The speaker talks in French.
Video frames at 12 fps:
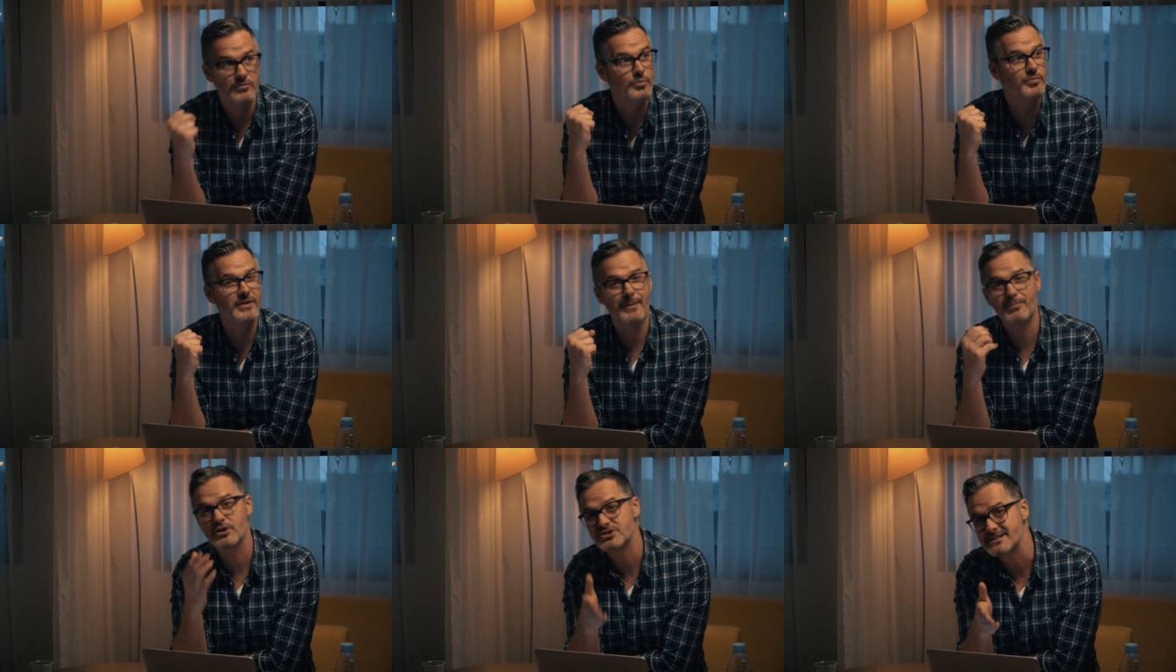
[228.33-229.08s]
vous pouvez
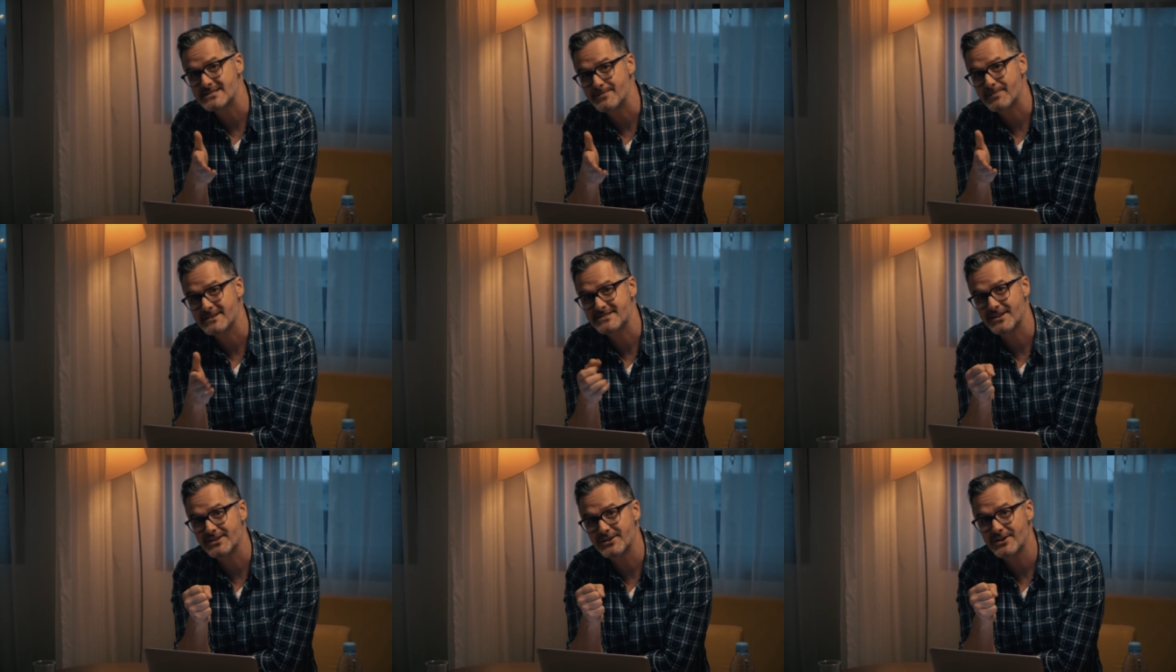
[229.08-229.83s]
approcher ces
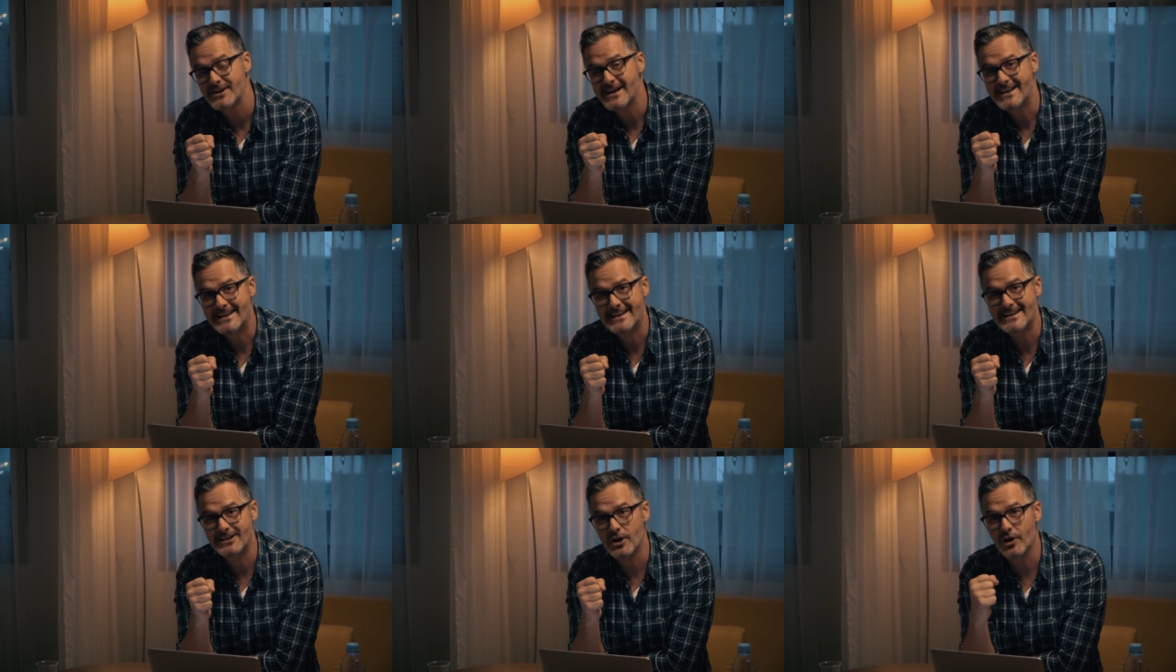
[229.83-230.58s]
personnes-là
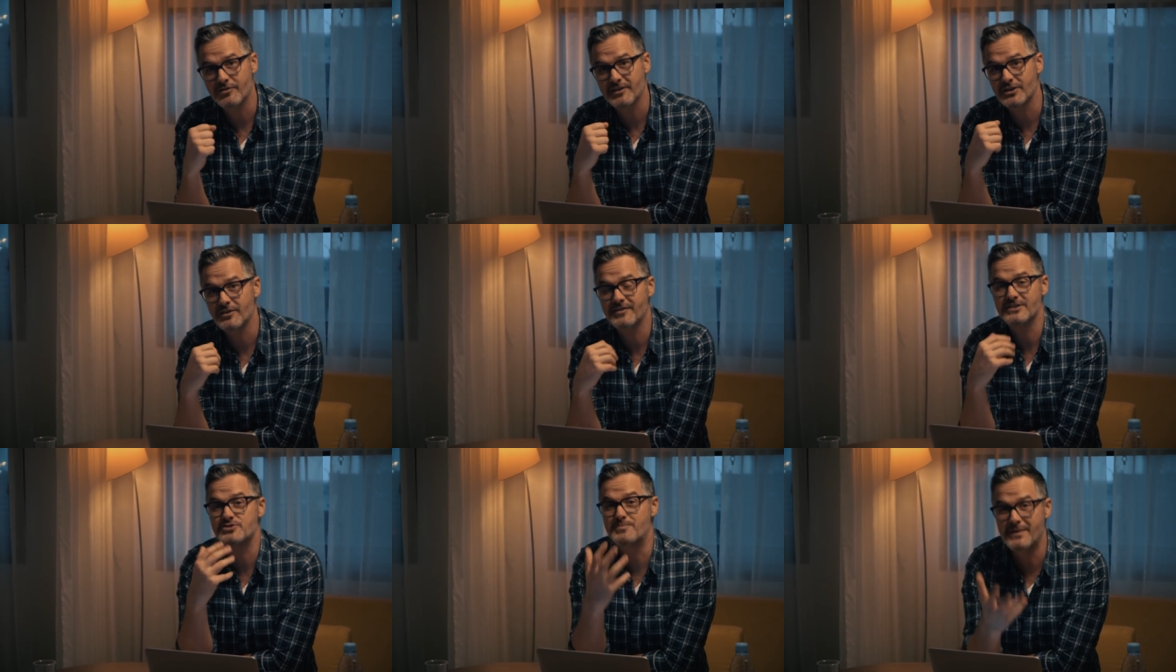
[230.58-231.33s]
et leur offrir de
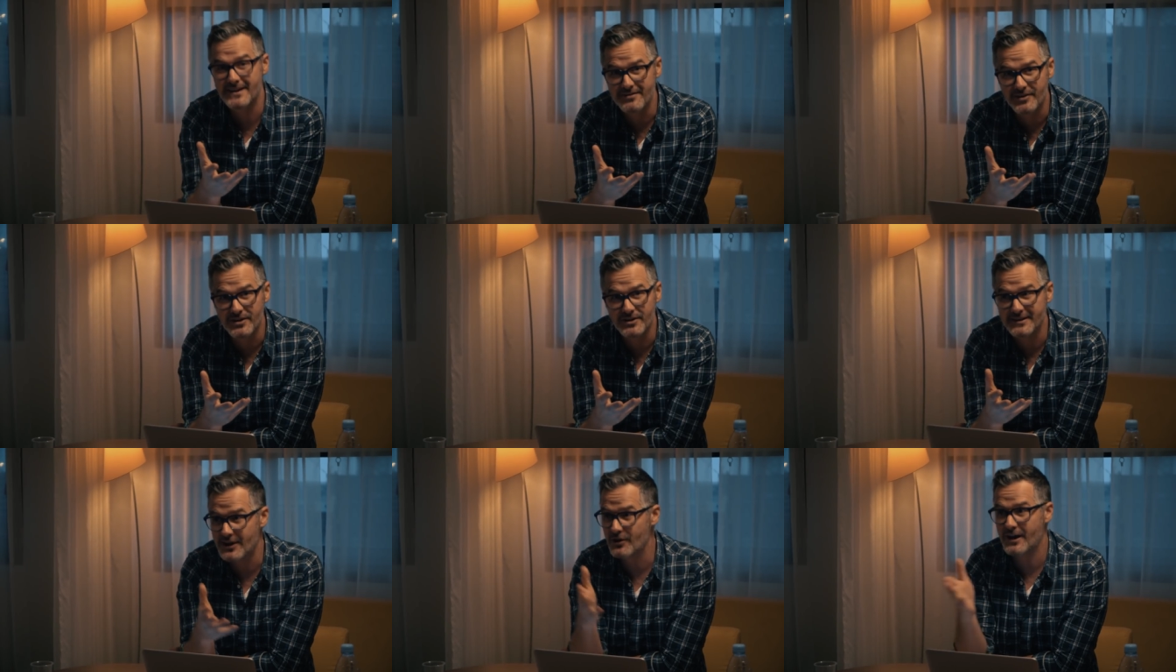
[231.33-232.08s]
faire du
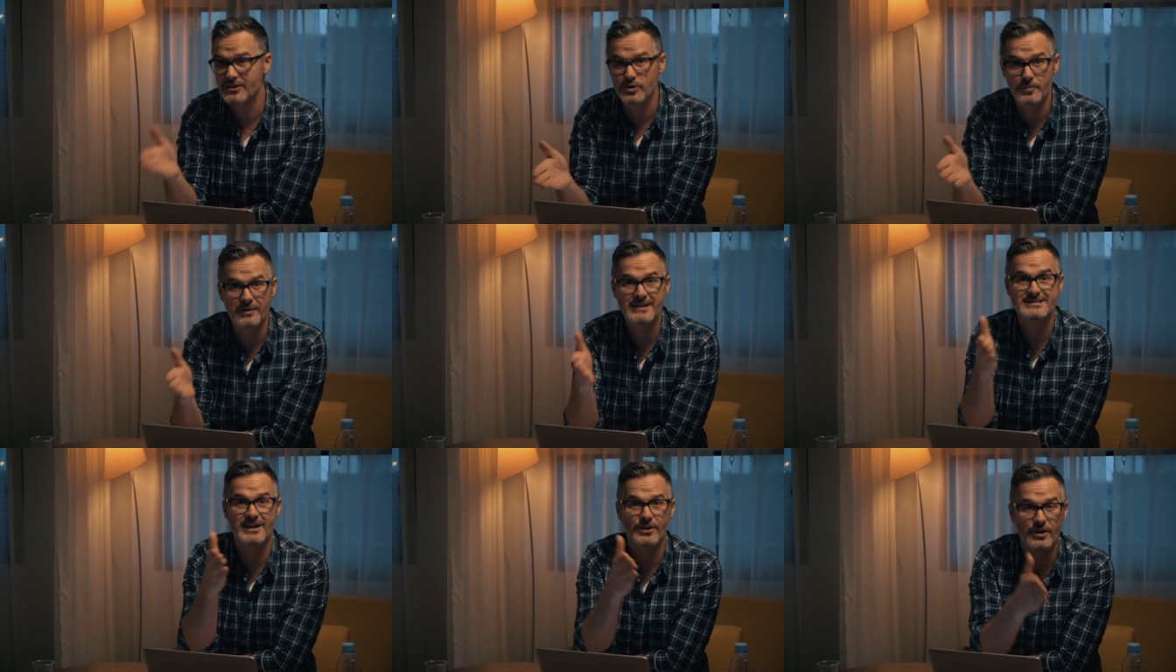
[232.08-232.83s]
bénévolat dans leur
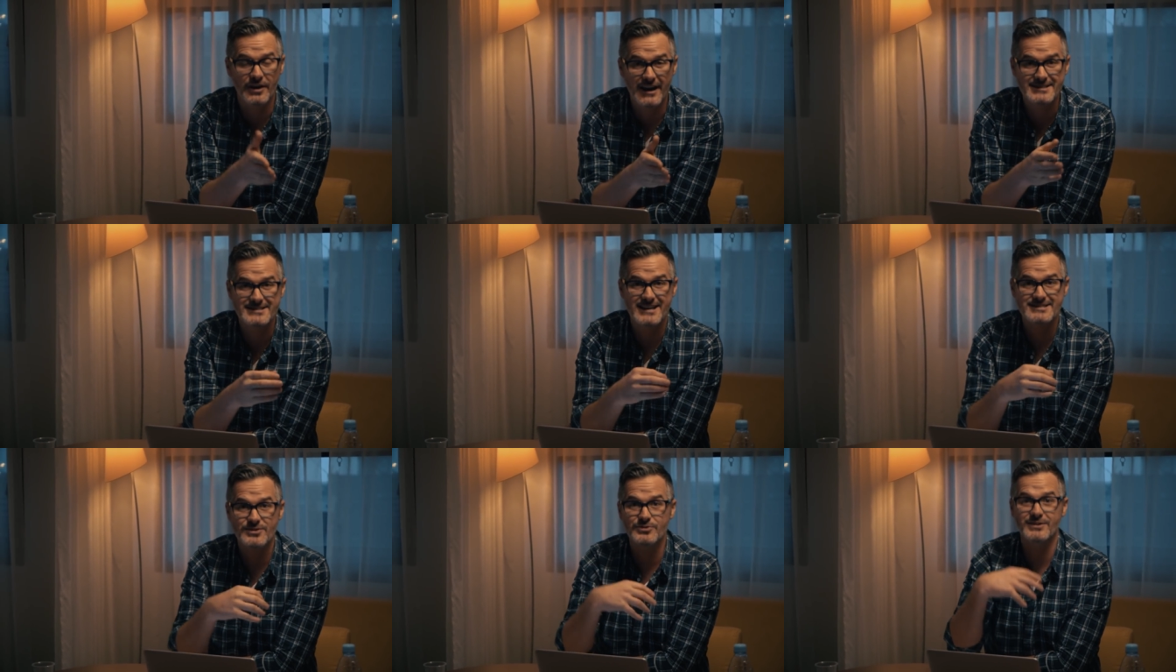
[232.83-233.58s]
entreprise, dans leur
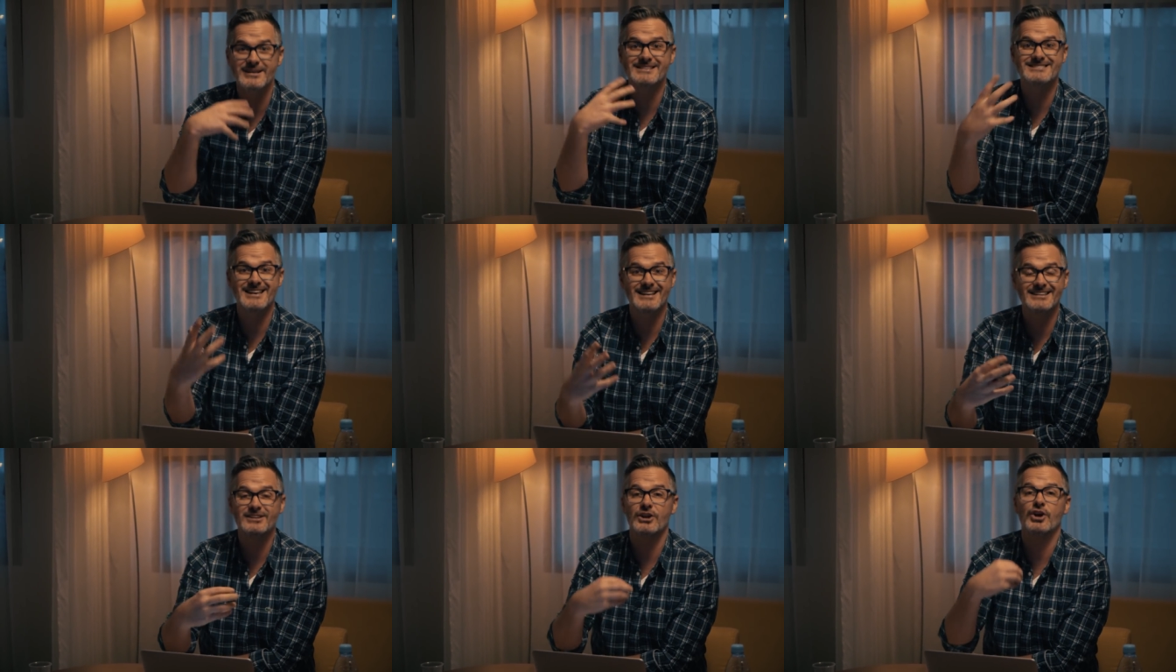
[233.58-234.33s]
organisation, de les
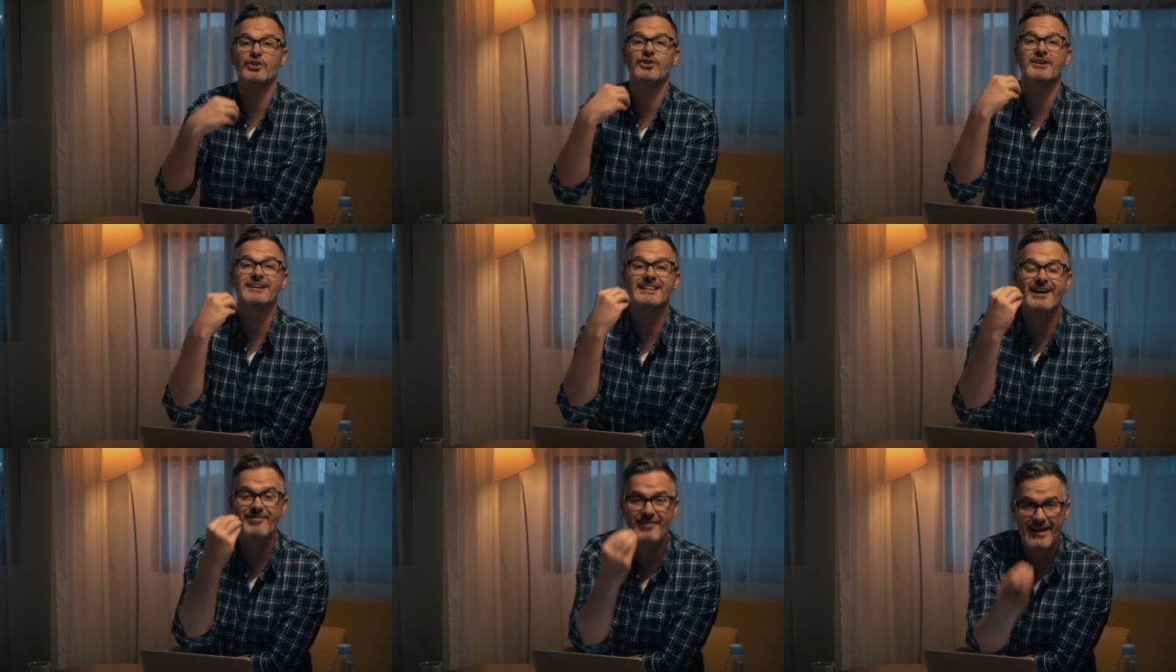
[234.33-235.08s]
aider, de leur donner
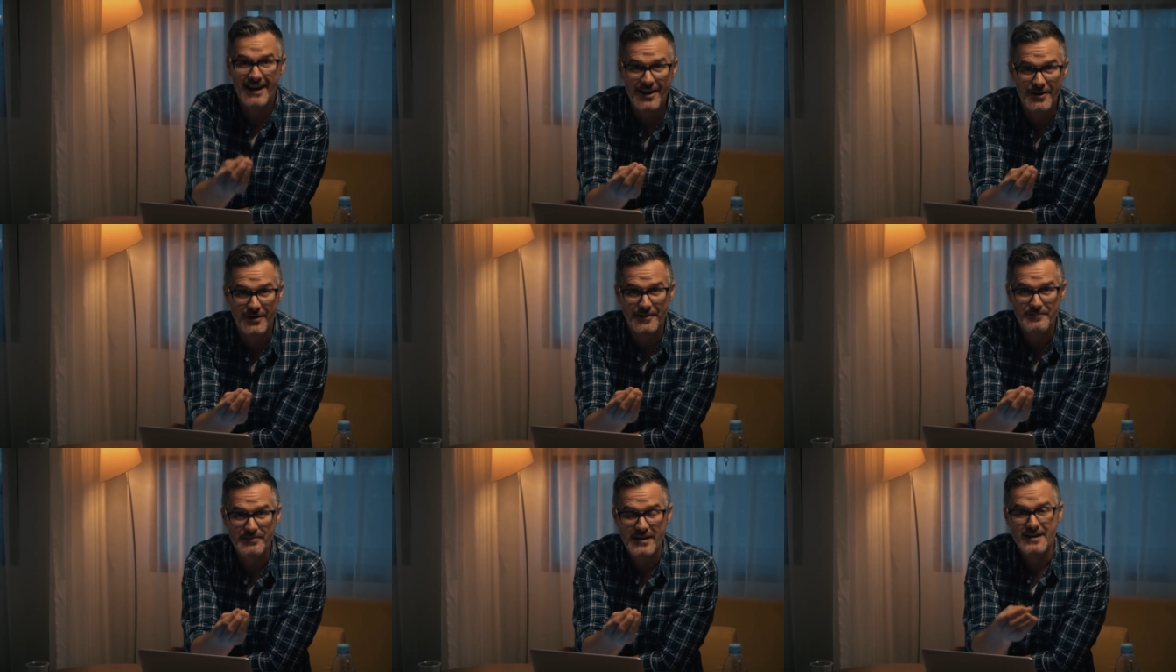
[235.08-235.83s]
de la valeur.
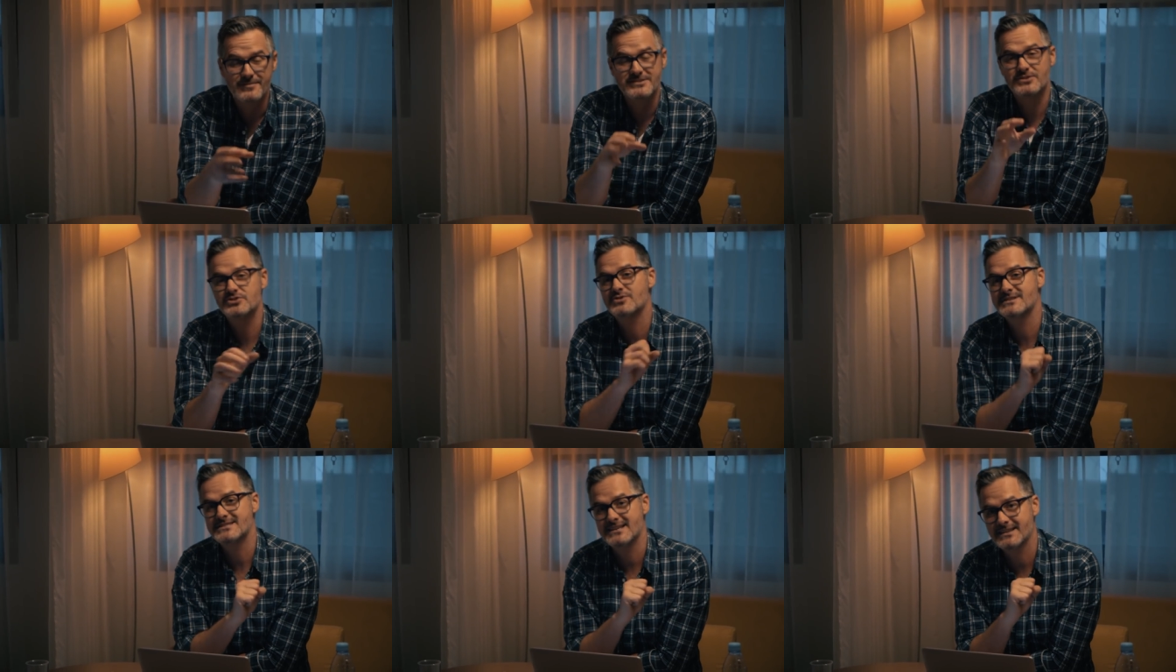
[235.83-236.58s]
Parce qu'une
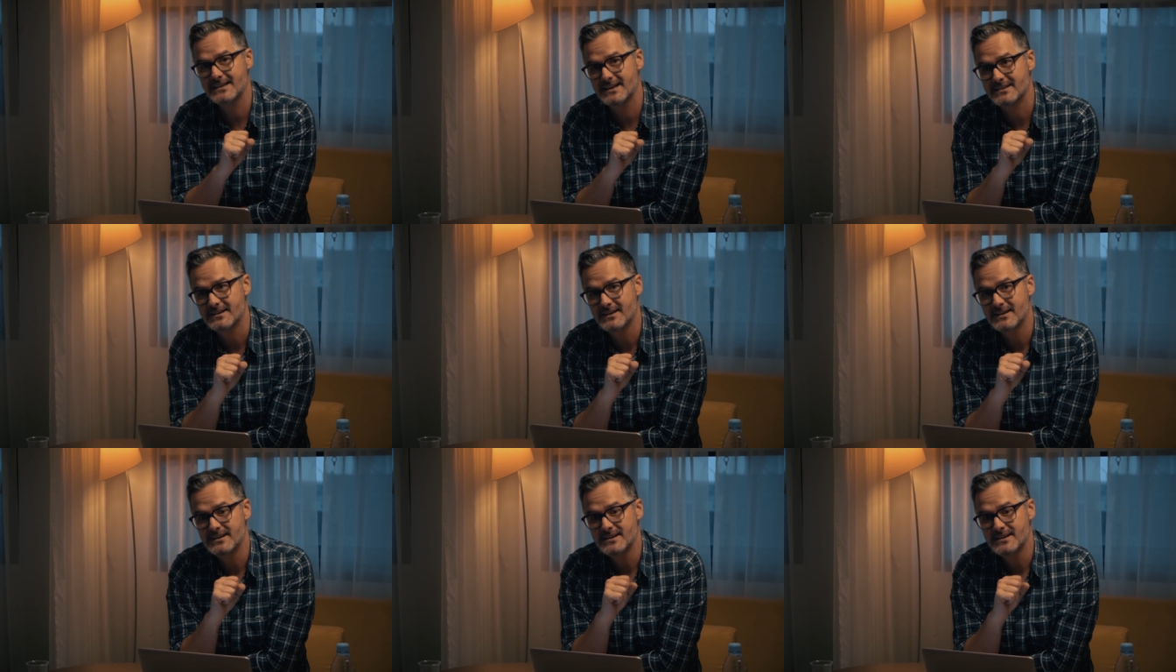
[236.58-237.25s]
chose est certaine,